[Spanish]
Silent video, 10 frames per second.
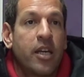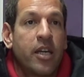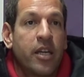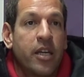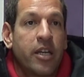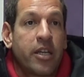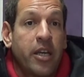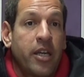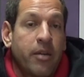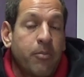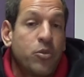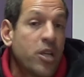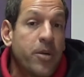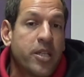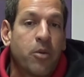eh, que
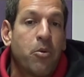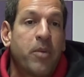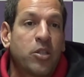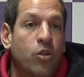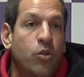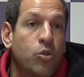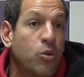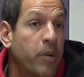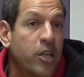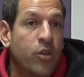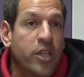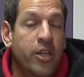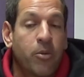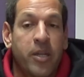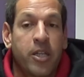muchas veces, como pasó el último partido
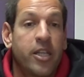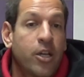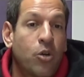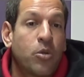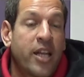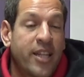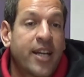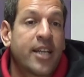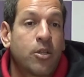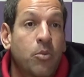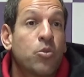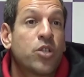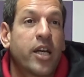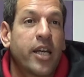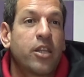aquí con Madrid, atacás con
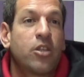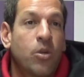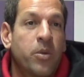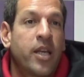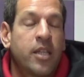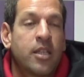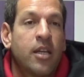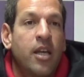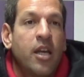mucha gente y te olvidás